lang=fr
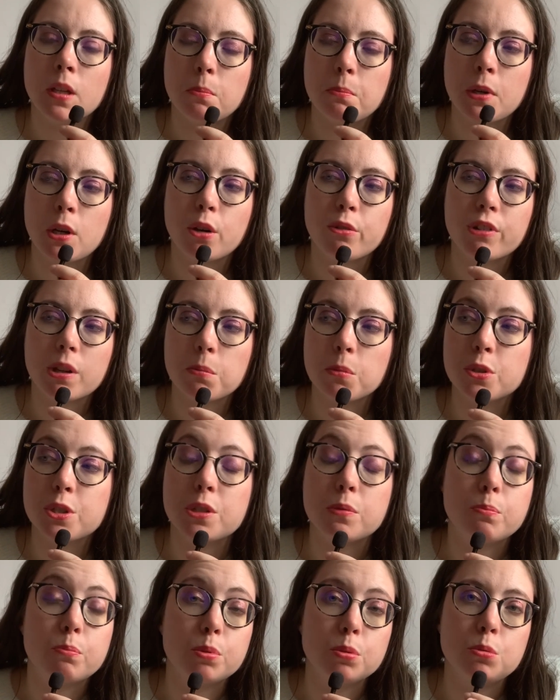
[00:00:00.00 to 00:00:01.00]
Mais alors vraiment,
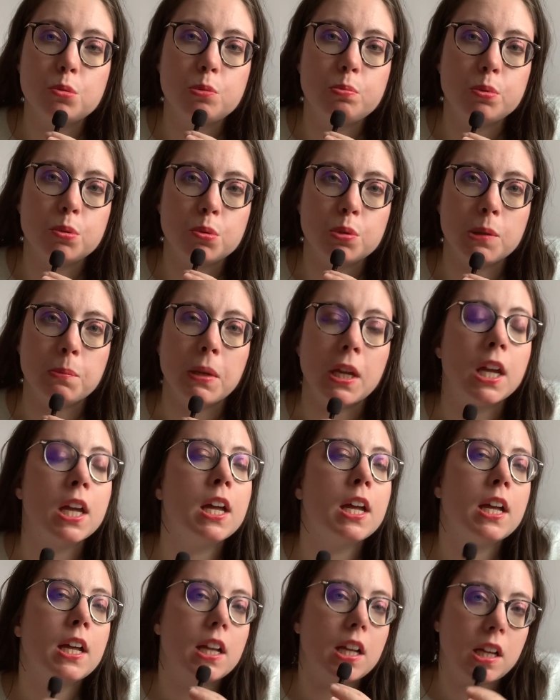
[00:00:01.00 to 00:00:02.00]
j'ai beaucoup, beaucoup aimé.
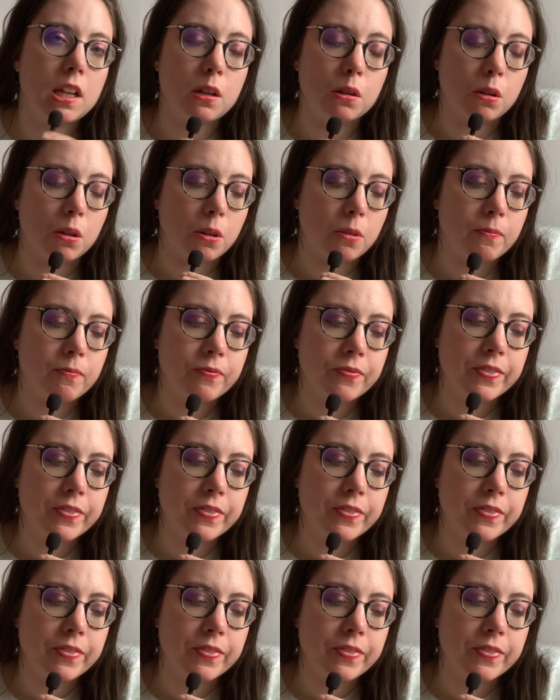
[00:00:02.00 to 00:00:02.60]
Alors,